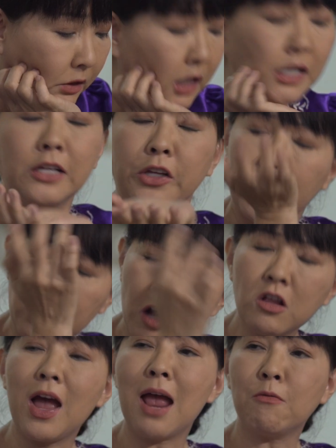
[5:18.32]
Rồi thì chuyện đó
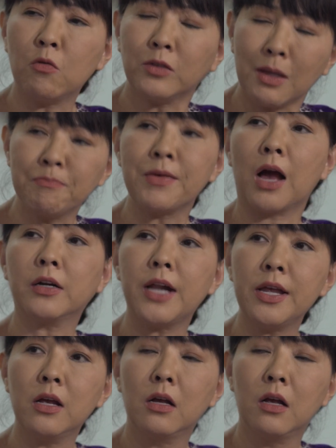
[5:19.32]
thôi em cũng chấp nhận đi.